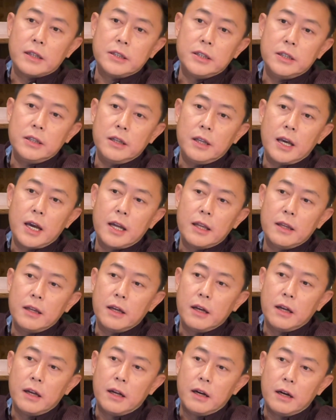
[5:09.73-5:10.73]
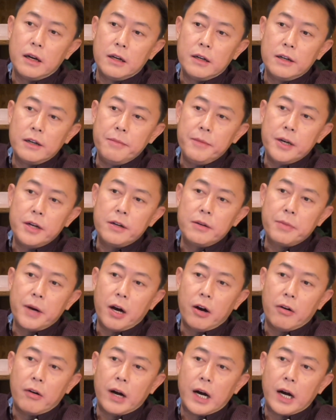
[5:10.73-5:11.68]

今天的《人民日报》